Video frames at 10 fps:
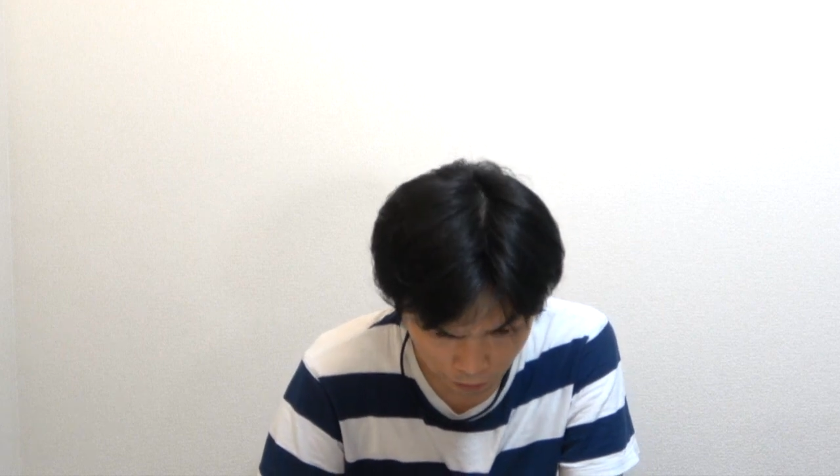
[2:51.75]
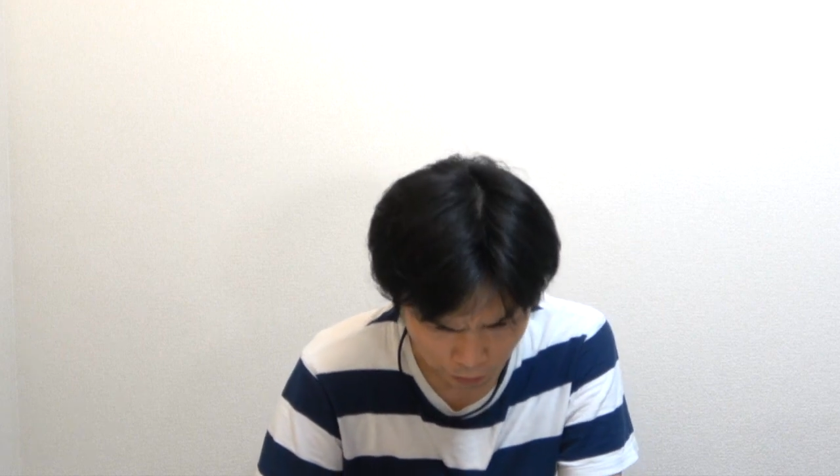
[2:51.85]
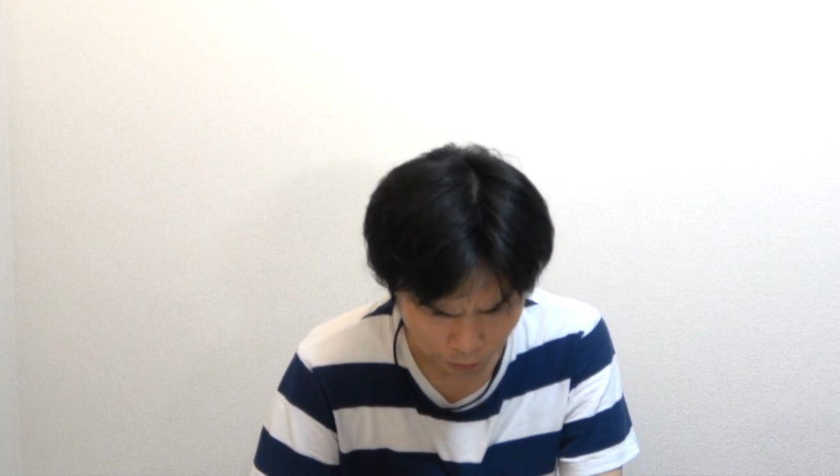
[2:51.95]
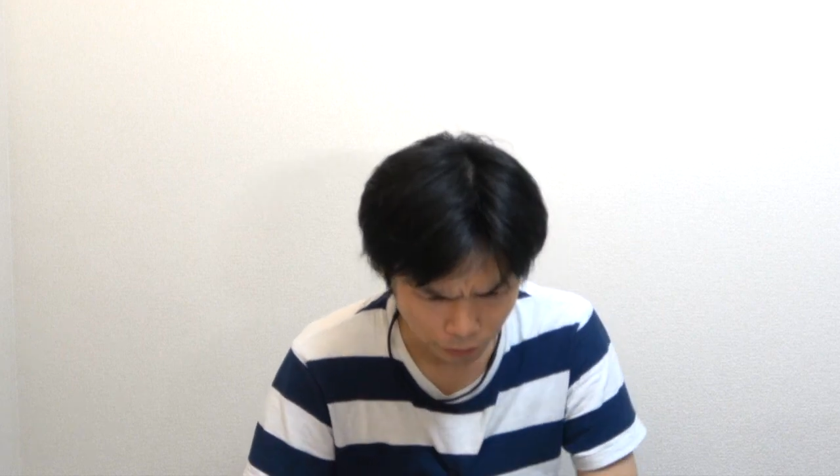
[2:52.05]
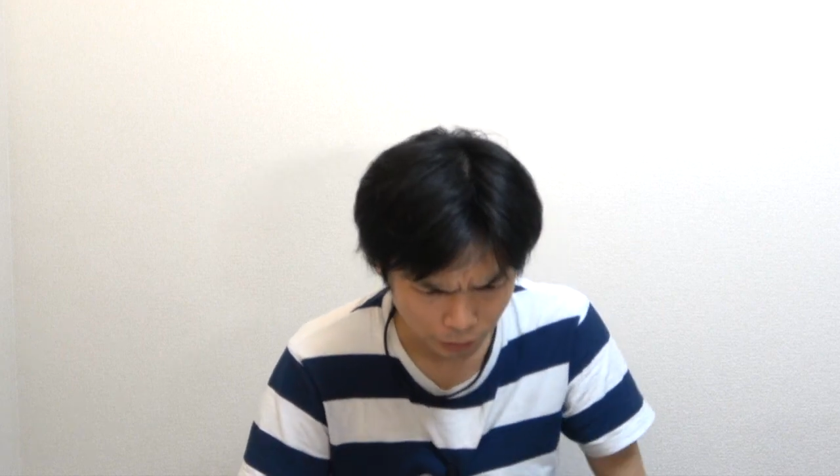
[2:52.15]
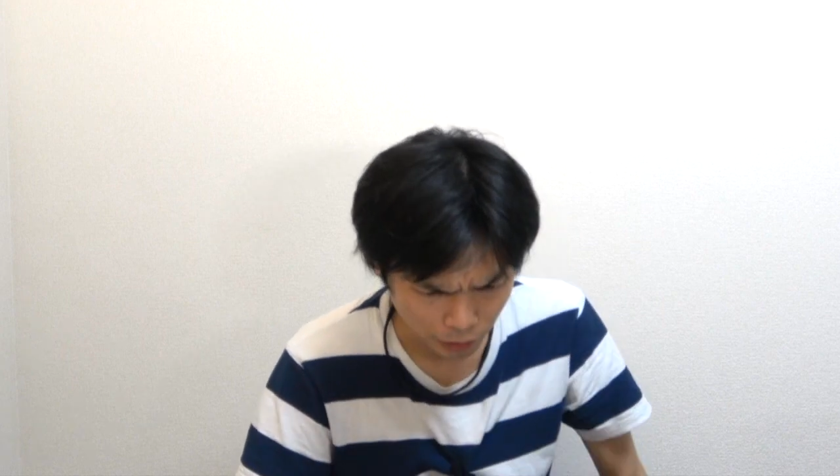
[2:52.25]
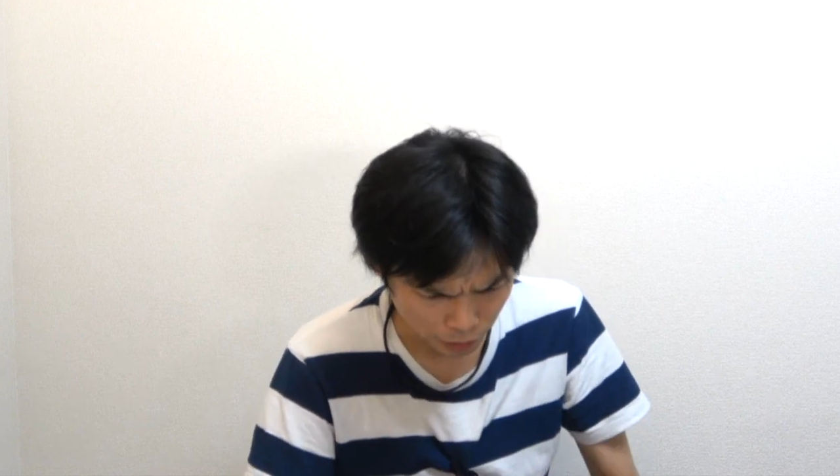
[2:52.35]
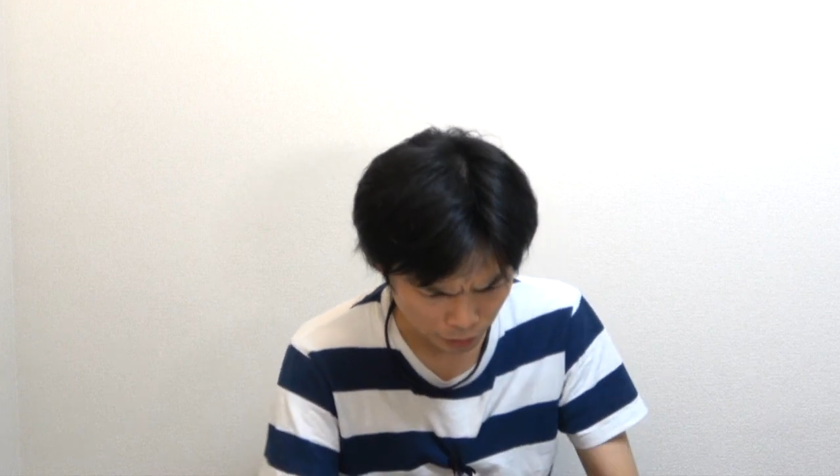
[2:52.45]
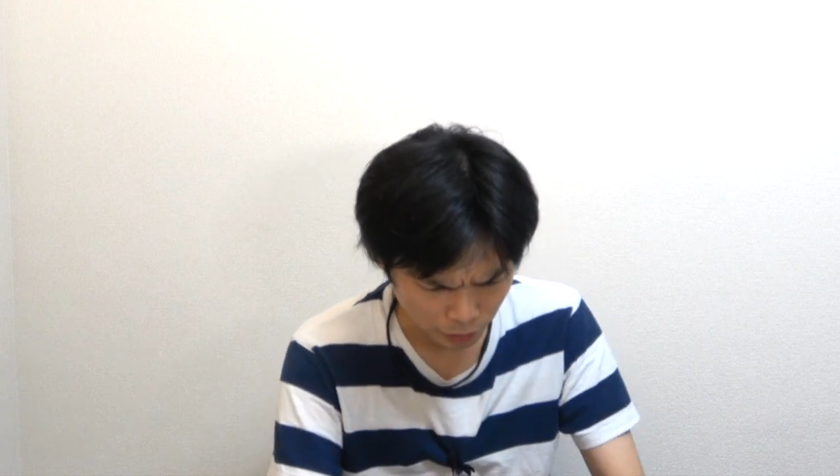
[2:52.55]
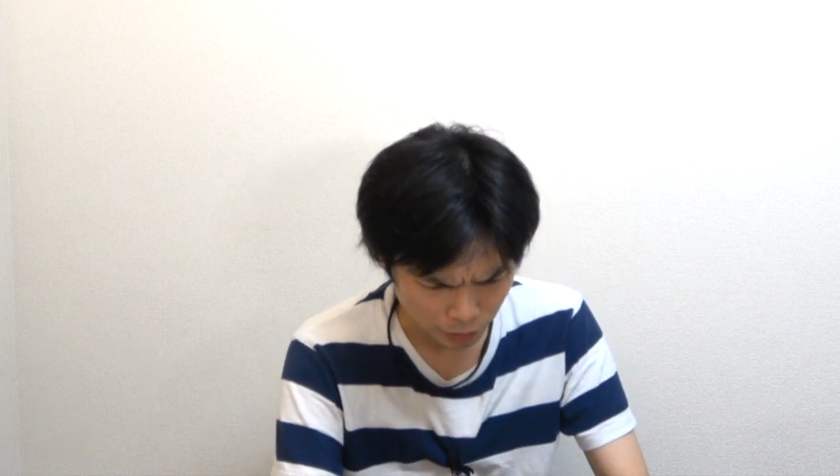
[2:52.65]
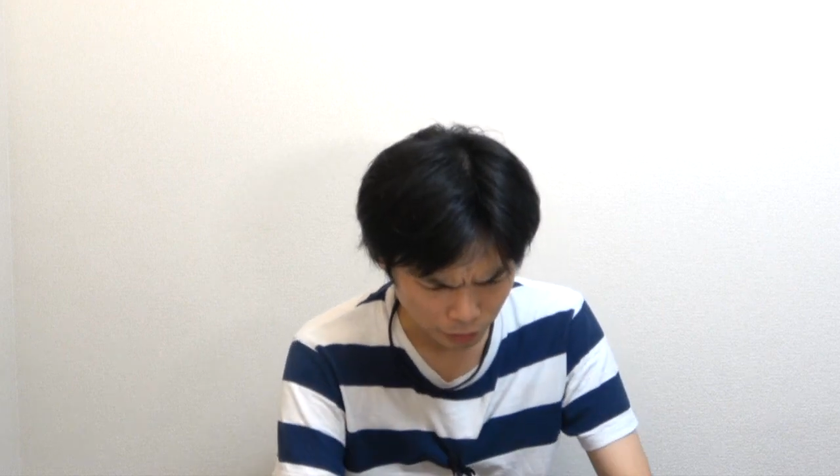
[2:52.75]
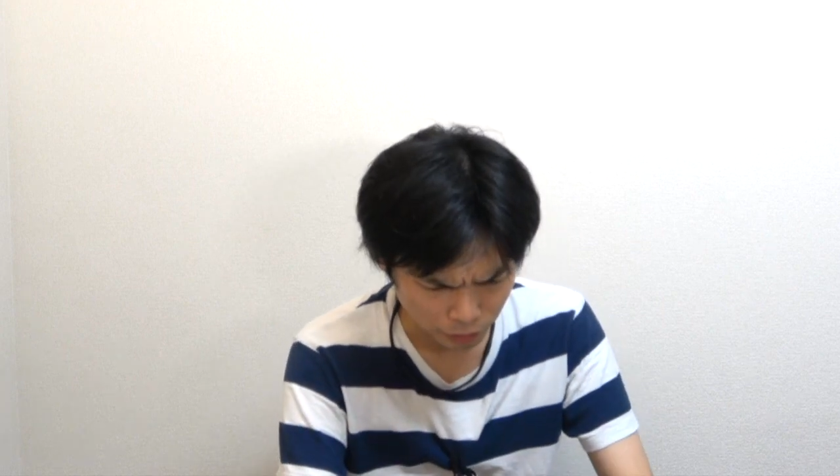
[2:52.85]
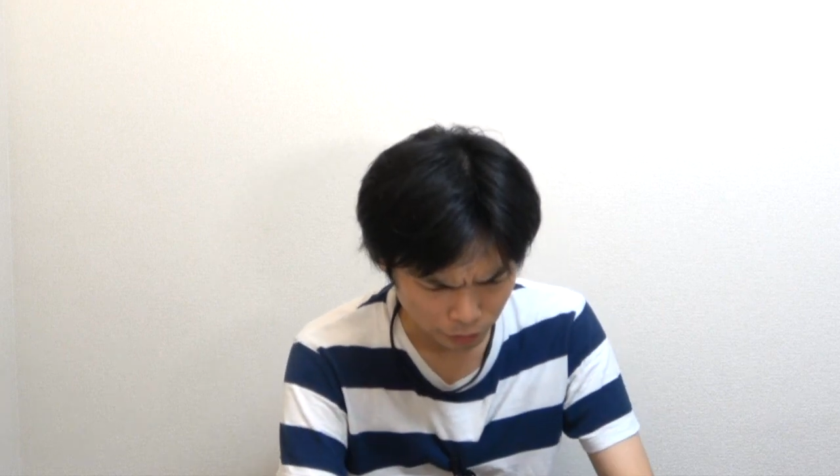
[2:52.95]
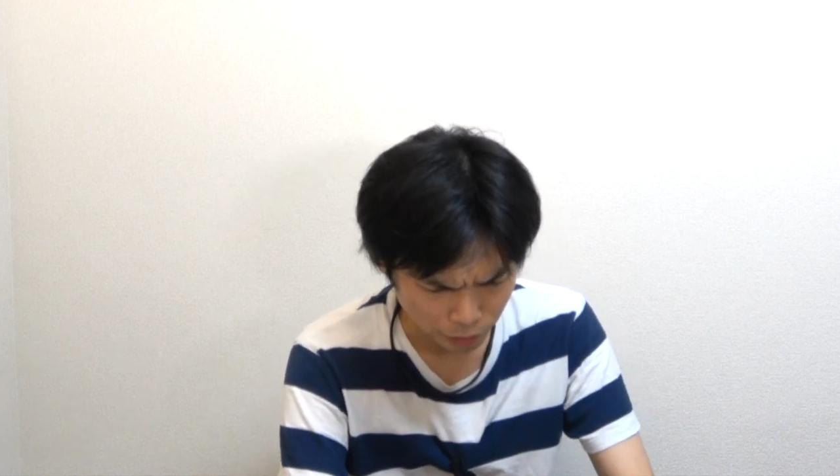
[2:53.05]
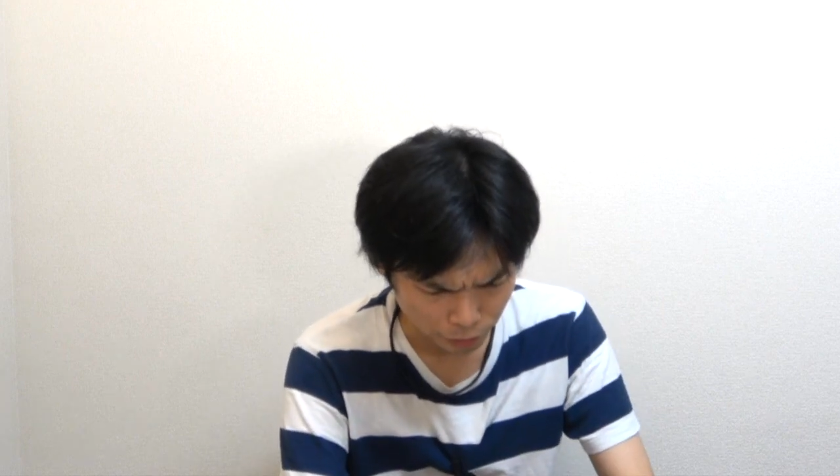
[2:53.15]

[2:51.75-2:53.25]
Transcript: ?Creator Studio